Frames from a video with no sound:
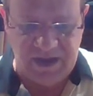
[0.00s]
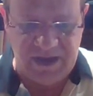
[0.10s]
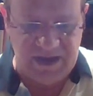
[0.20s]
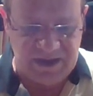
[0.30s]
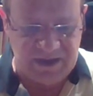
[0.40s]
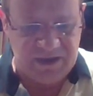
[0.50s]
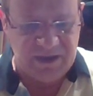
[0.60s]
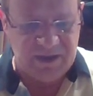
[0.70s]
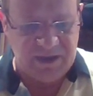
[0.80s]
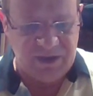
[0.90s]
Et
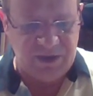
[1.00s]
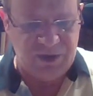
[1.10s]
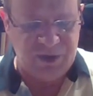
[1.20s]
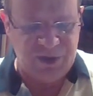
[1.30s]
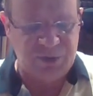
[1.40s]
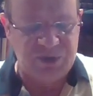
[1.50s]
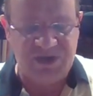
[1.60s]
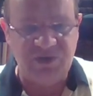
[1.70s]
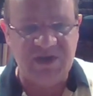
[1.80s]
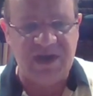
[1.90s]
euh,
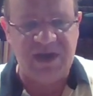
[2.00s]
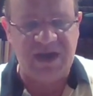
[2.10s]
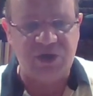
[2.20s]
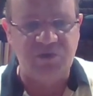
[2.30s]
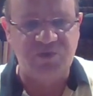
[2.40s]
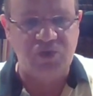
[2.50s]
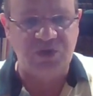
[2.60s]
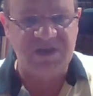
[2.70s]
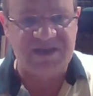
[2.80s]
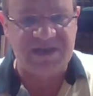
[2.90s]
aussi une halakha que vous
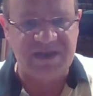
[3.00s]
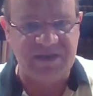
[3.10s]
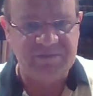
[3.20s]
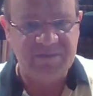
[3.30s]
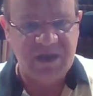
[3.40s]
connaissez